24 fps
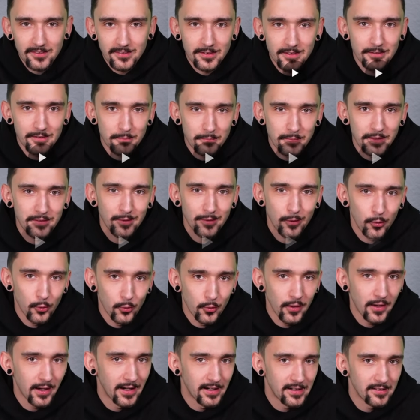Zentimeter
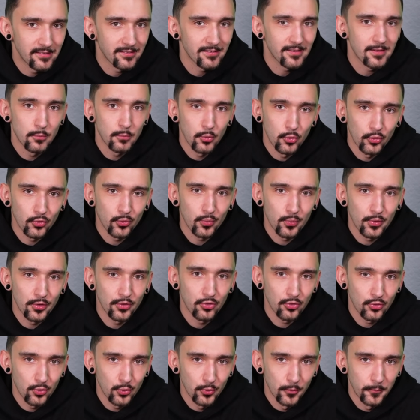höher als die
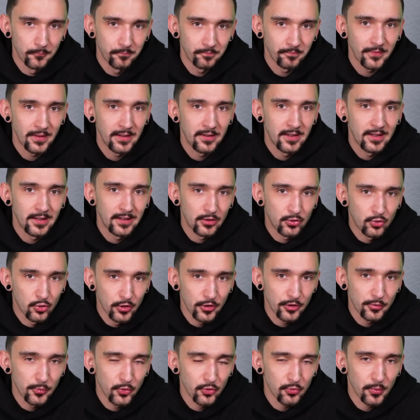Mosebreeze 2.
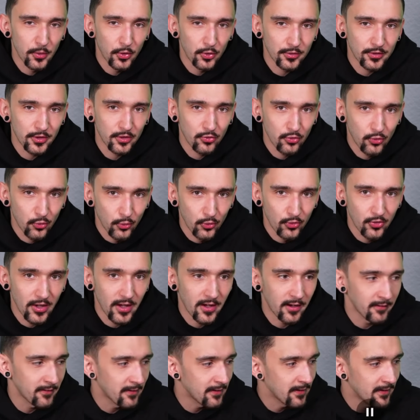Natürlich muss man auch dazu
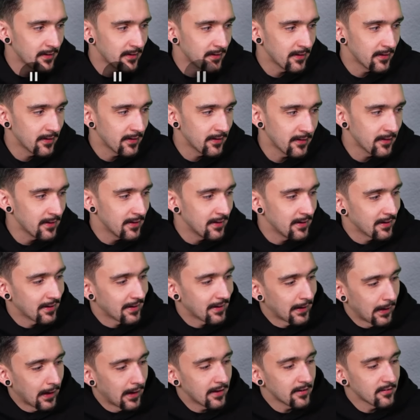sagen,
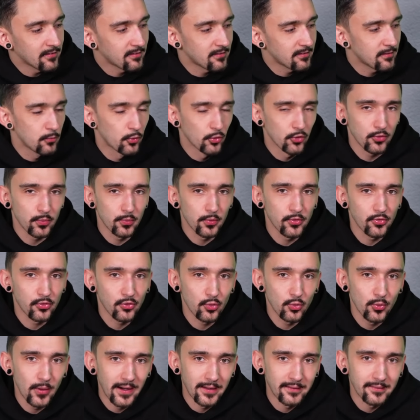klar ist, die Mosebreeze
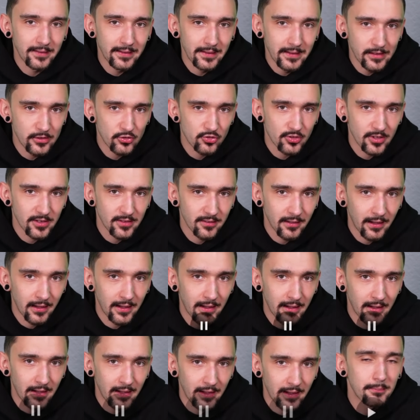2 hat Edelstahlteile
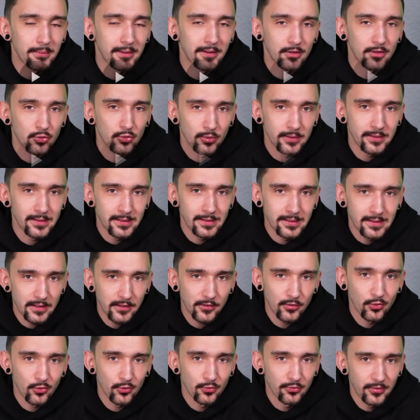aber natürlich
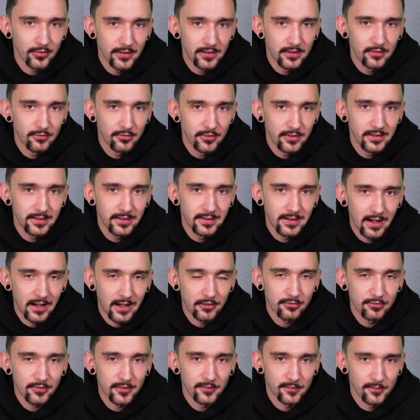nicht so viele wie die
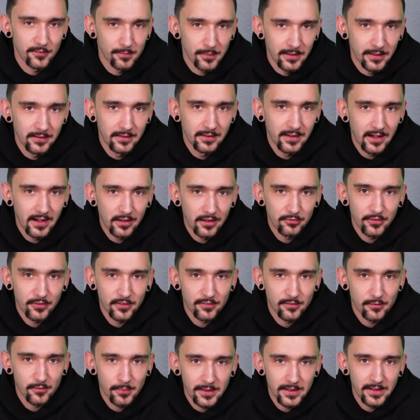KFS 2. Die
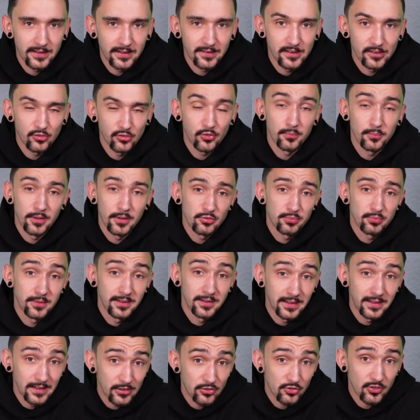KFS 2 hat halt zum Beispiel
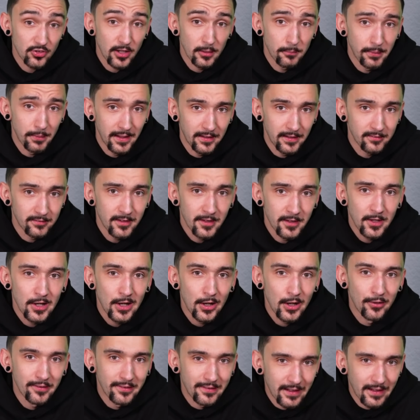eine Edelstahlbase
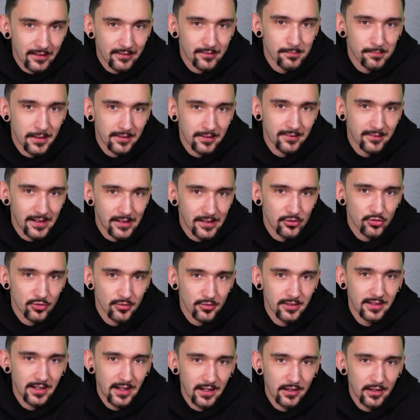und das macht halt
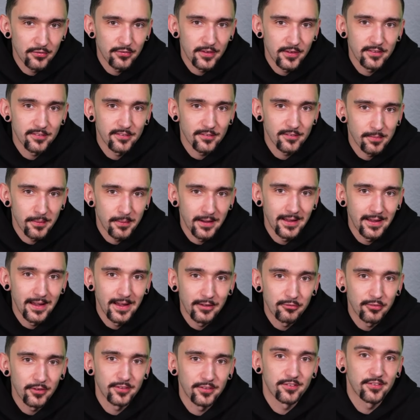schon die KFS 2
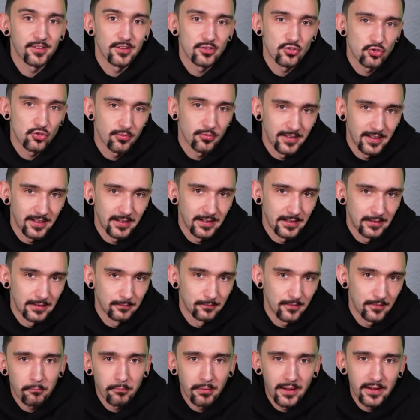etwas schwerer.
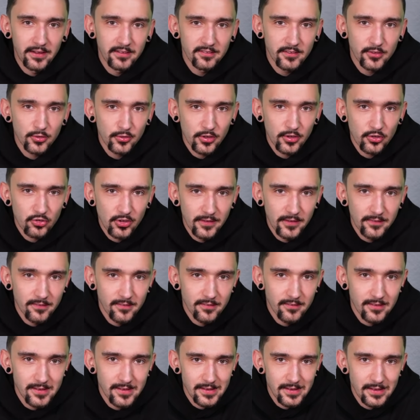Preislich unterscheiden
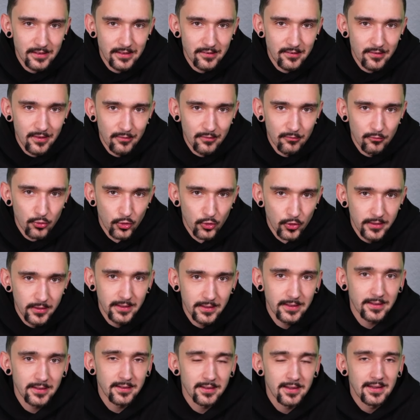sie nicht
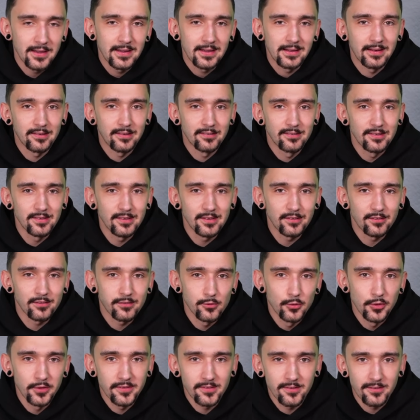wirklich, da sind es
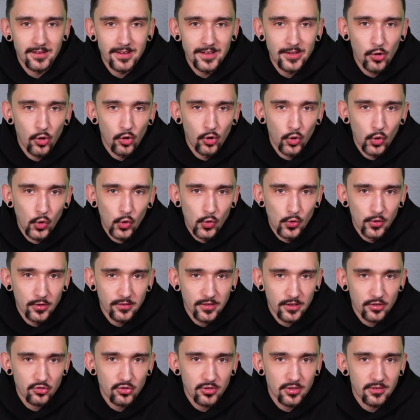nur 10 Euro
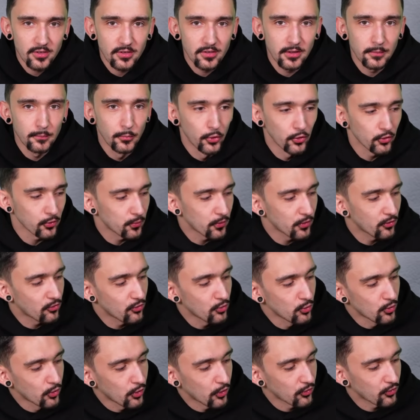Unterschied. Die Moseries
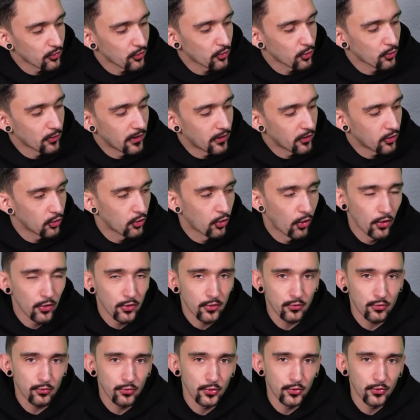2 kostet
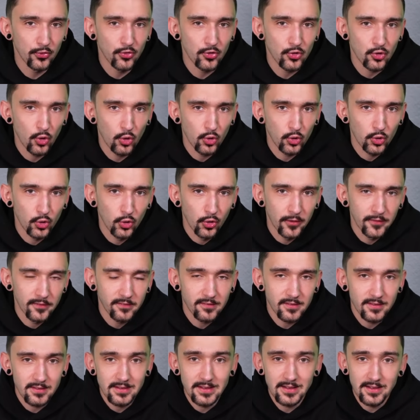149,90 Euro,
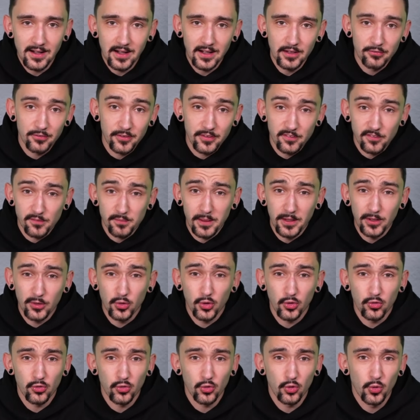die KFS 2
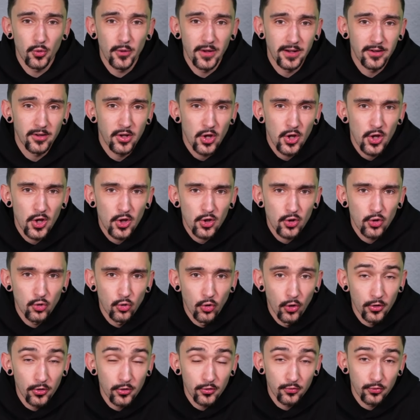kostet
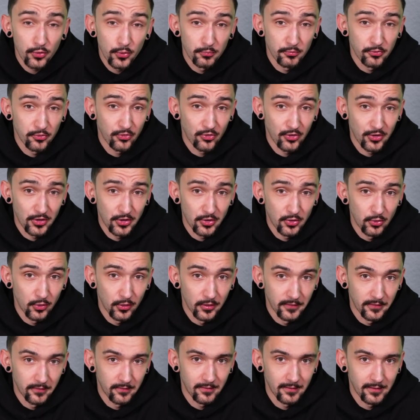159,90.
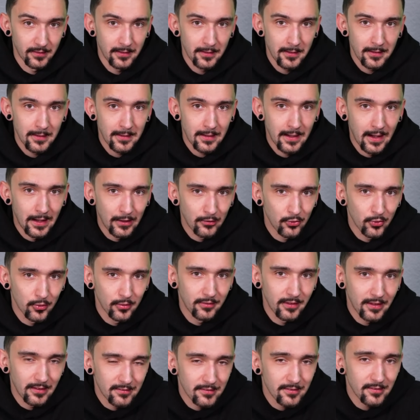Euro. Also
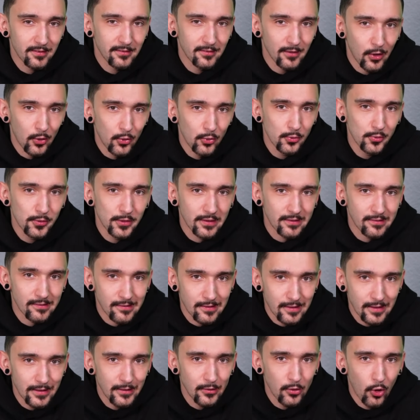da sind es auch nur
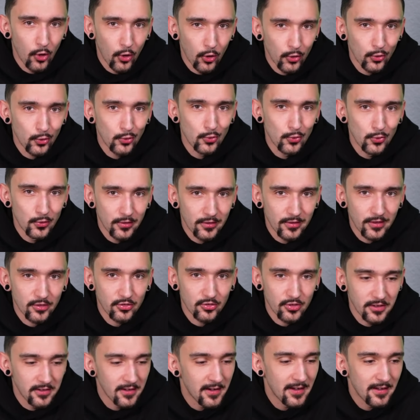10 Euro
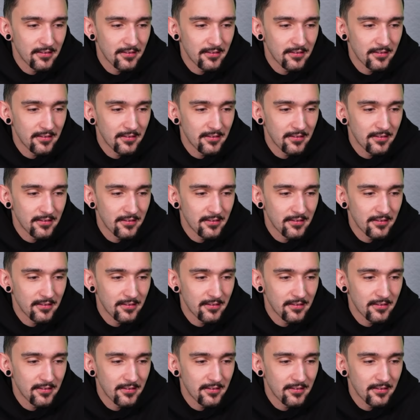Unterschied.